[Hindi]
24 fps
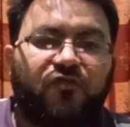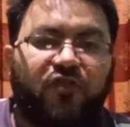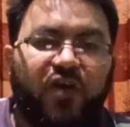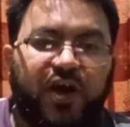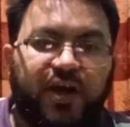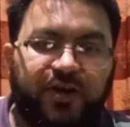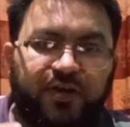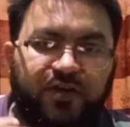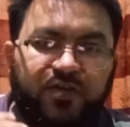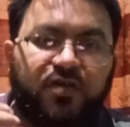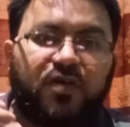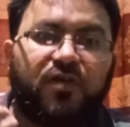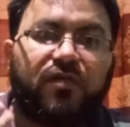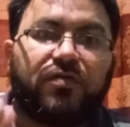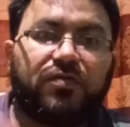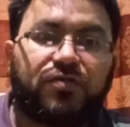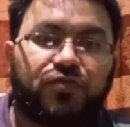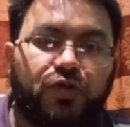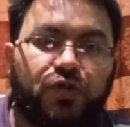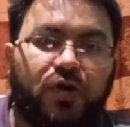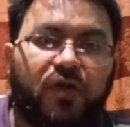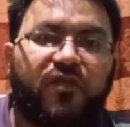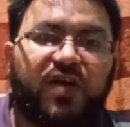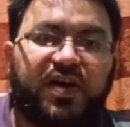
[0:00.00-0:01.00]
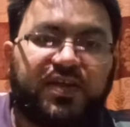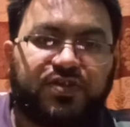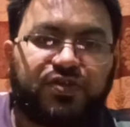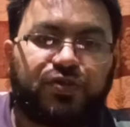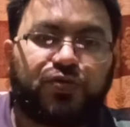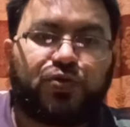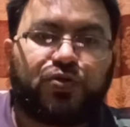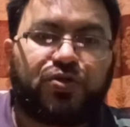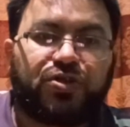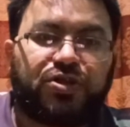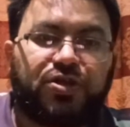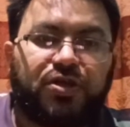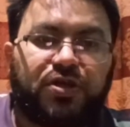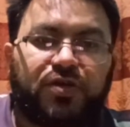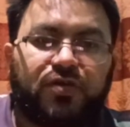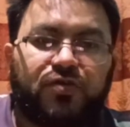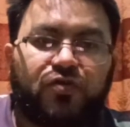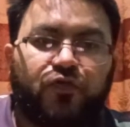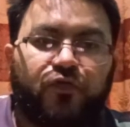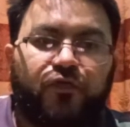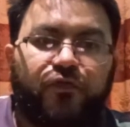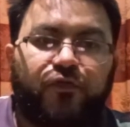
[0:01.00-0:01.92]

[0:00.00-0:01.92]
वाइट जो आवाज़ें होती हैं